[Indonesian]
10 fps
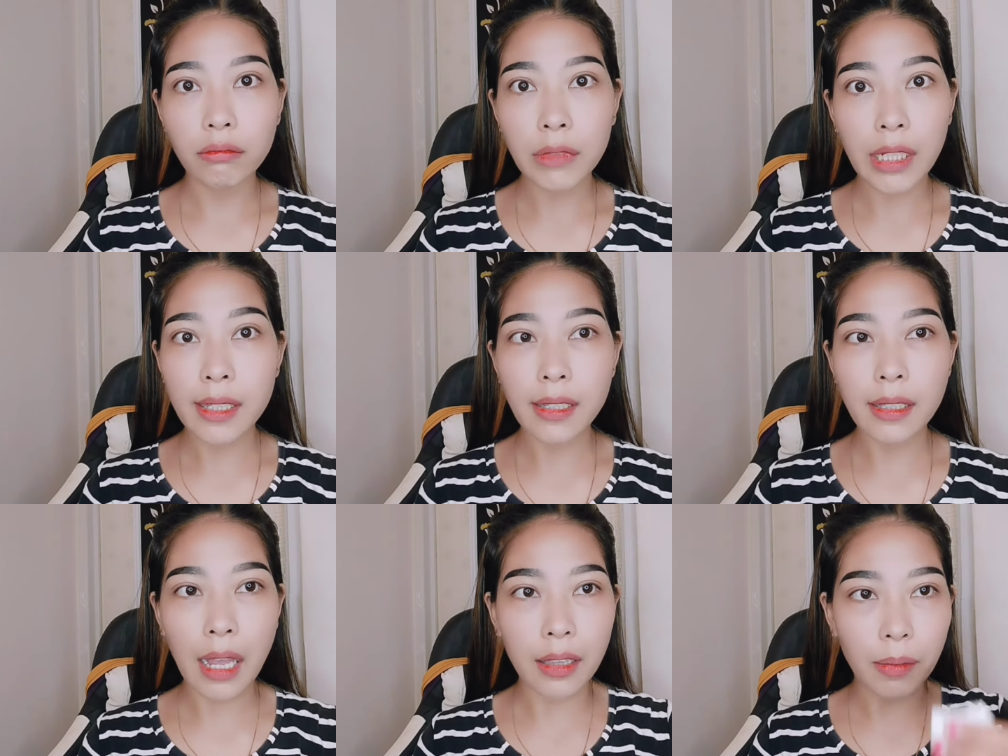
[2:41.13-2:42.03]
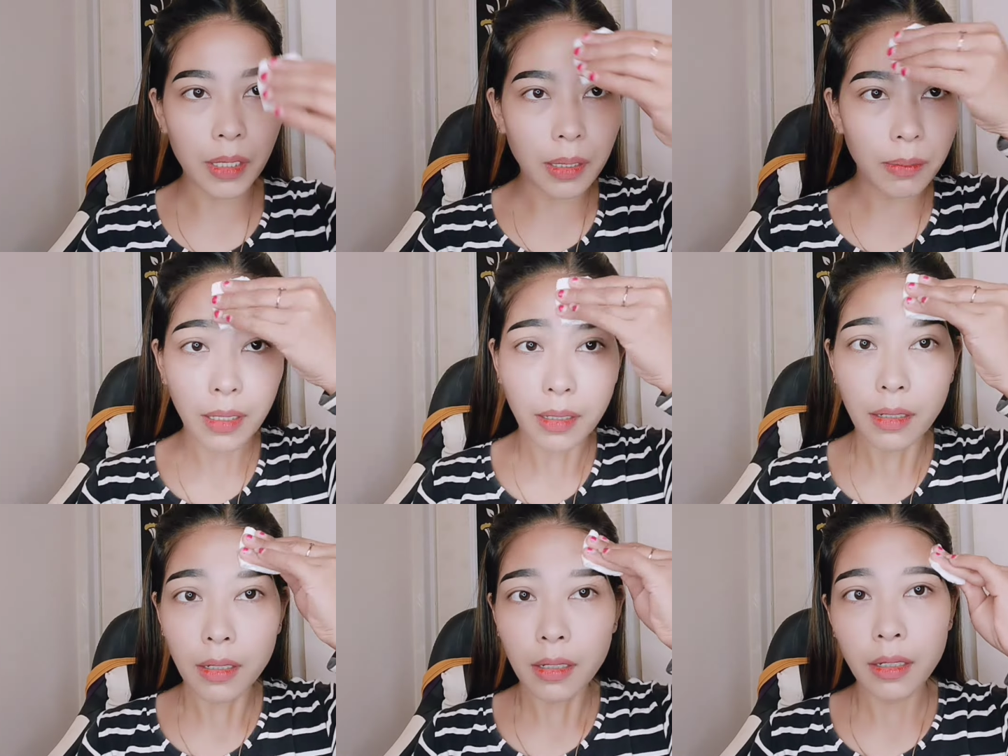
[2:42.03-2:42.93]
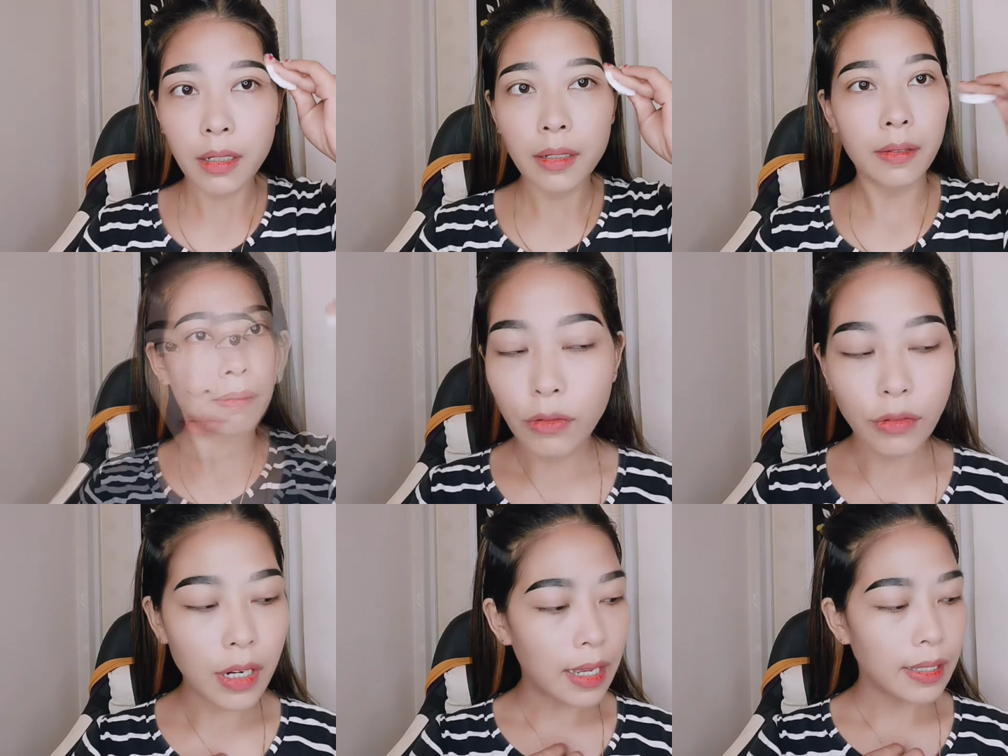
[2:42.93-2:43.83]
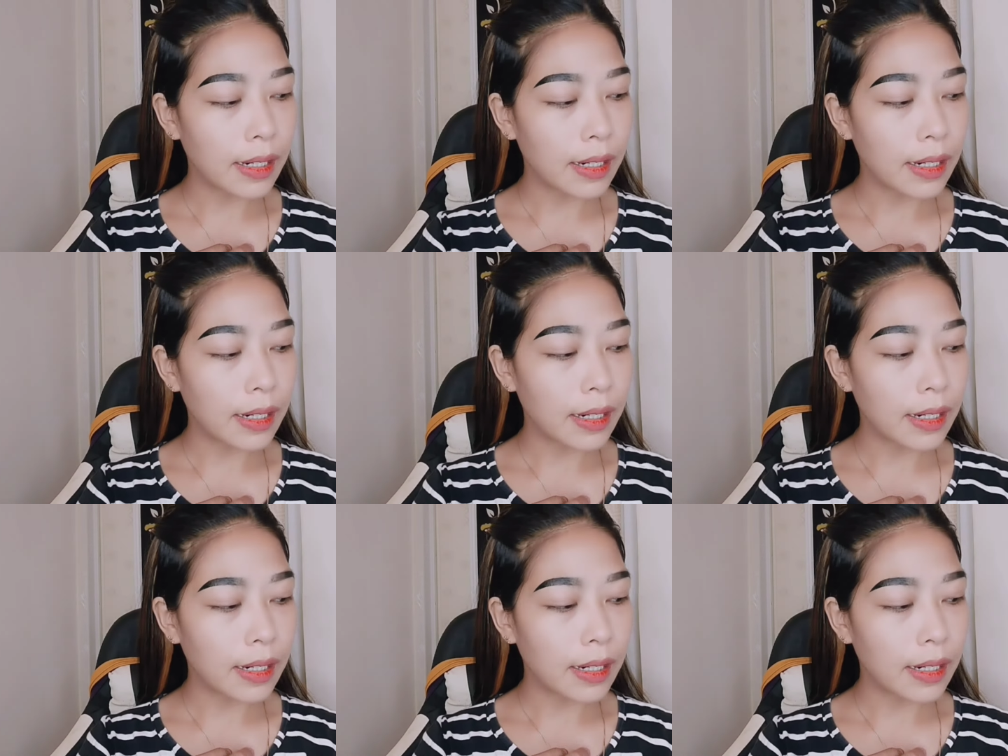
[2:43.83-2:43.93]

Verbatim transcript: tersisa teman-teman udah